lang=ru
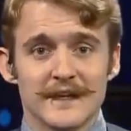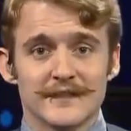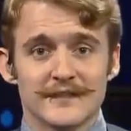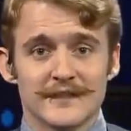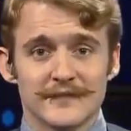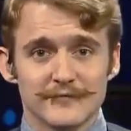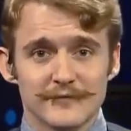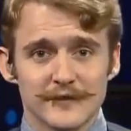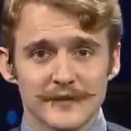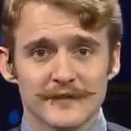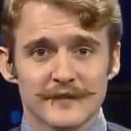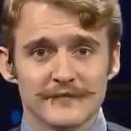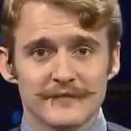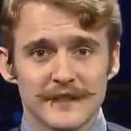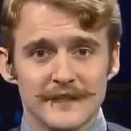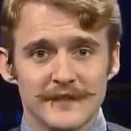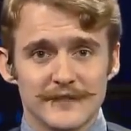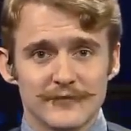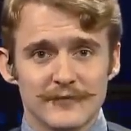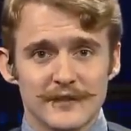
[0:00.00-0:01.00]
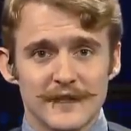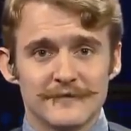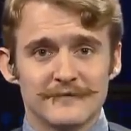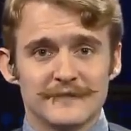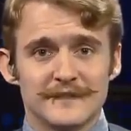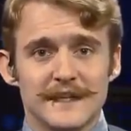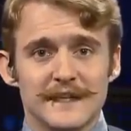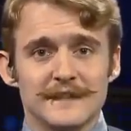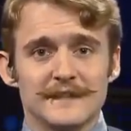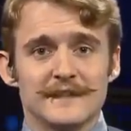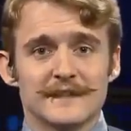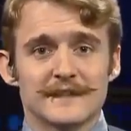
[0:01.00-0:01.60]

4 июля, в День